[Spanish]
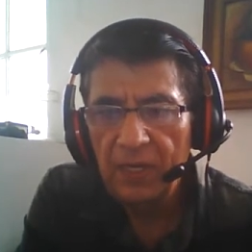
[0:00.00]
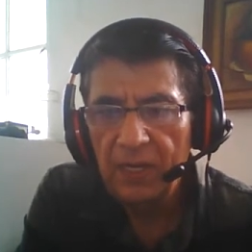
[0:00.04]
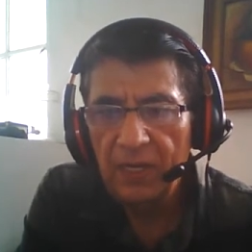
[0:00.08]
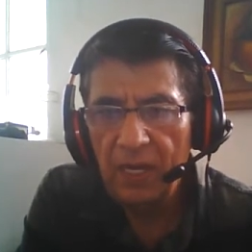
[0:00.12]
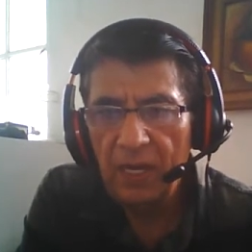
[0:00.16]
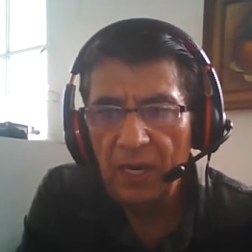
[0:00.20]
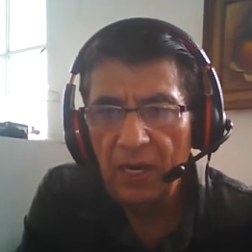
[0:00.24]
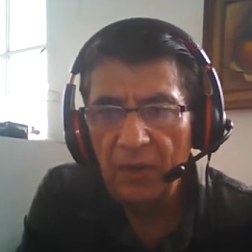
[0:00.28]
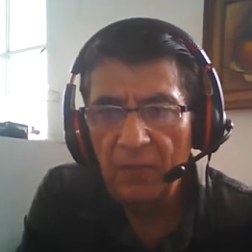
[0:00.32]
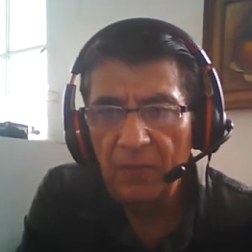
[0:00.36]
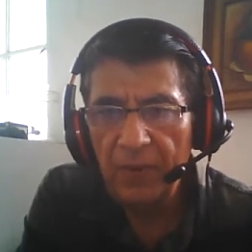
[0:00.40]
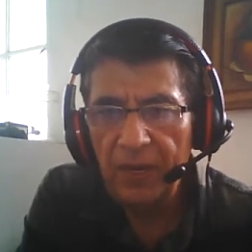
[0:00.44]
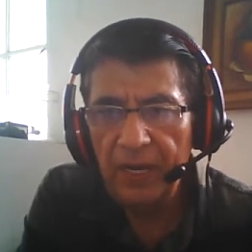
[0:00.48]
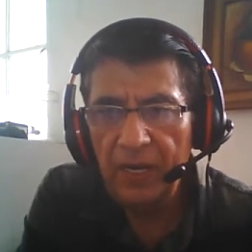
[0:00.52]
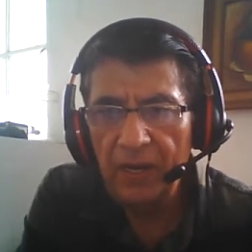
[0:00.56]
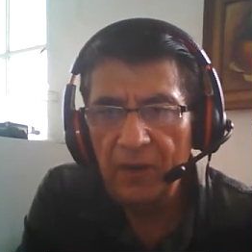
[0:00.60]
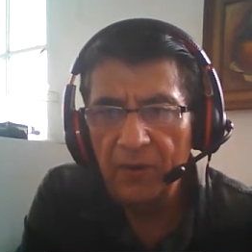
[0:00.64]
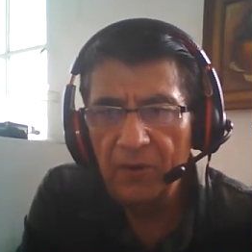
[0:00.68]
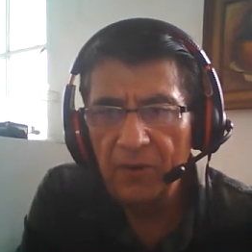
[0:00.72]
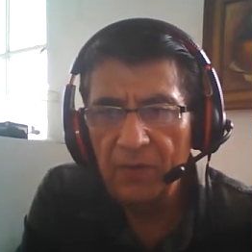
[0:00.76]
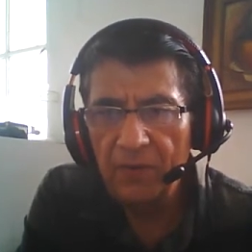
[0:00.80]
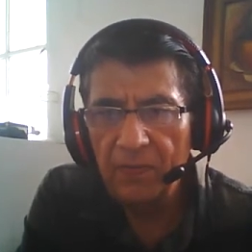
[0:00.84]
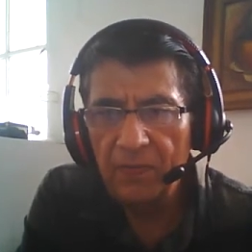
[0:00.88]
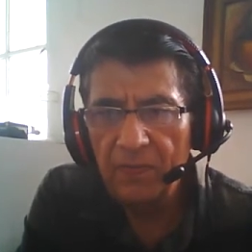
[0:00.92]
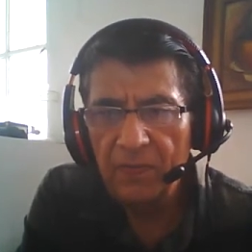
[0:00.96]
el
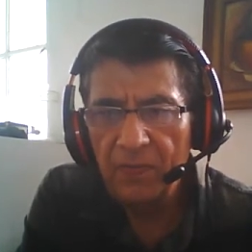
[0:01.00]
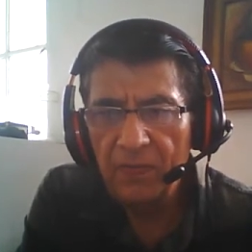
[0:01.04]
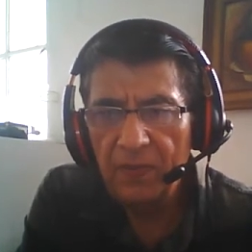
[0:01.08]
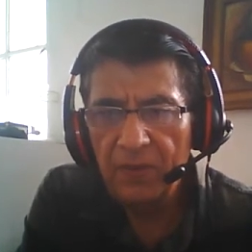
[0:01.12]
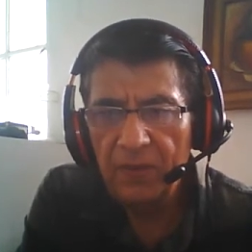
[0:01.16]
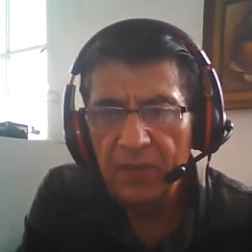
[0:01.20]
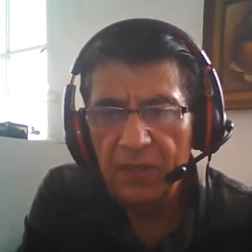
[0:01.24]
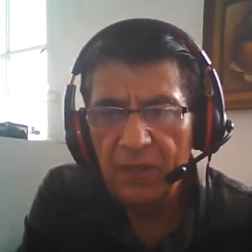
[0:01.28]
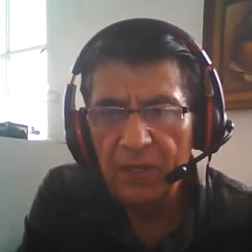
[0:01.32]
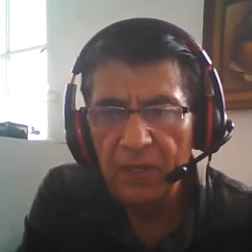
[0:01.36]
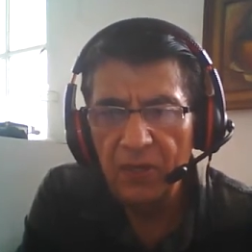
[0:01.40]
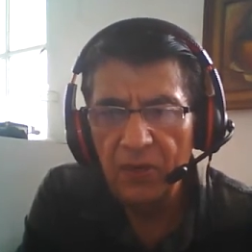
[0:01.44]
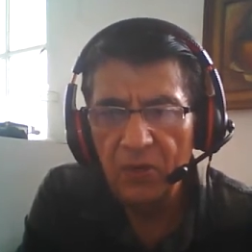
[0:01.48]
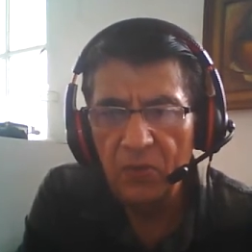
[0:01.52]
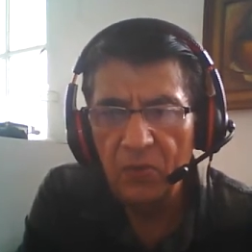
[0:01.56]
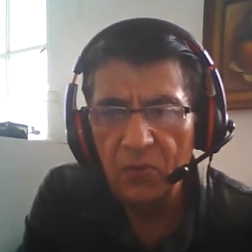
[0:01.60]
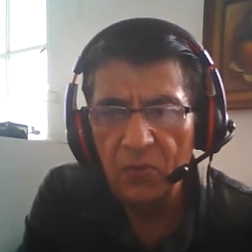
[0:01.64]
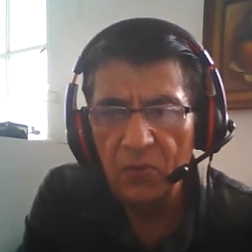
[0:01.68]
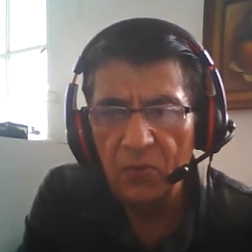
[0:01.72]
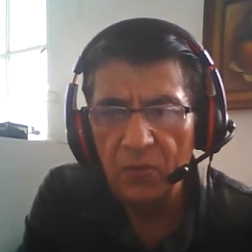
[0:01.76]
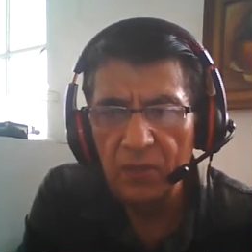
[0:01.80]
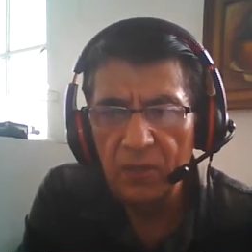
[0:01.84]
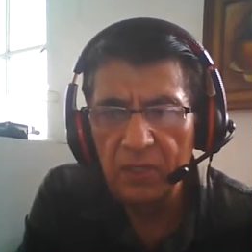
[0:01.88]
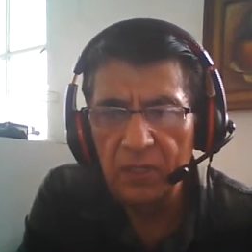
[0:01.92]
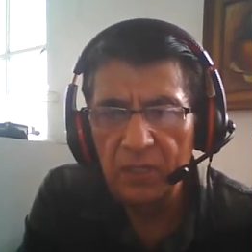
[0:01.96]
velo que
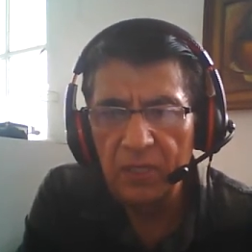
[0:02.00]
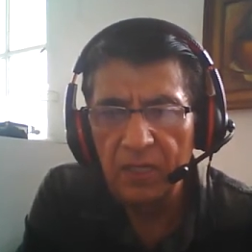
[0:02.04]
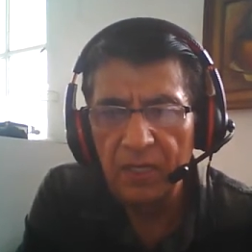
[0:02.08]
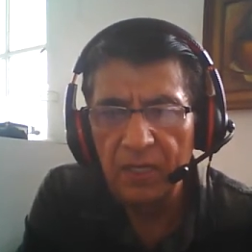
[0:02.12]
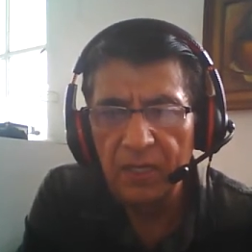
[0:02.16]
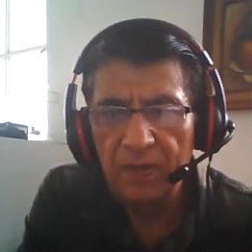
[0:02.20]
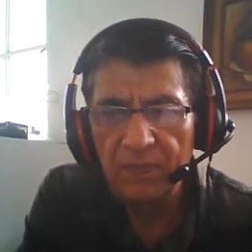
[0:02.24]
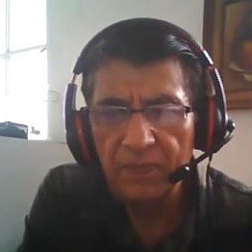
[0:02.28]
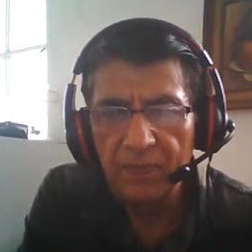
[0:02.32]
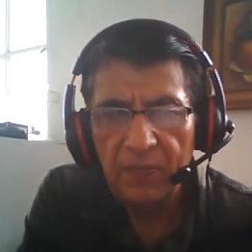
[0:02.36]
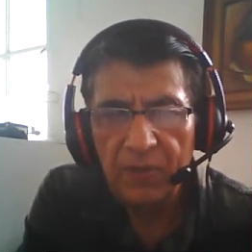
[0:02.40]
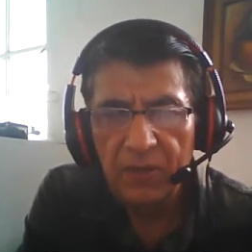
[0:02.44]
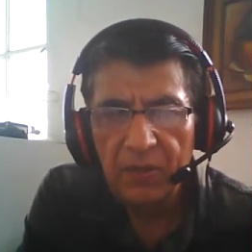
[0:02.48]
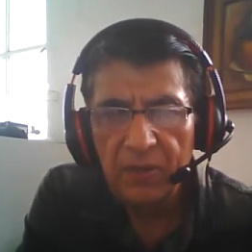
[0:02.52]
oculta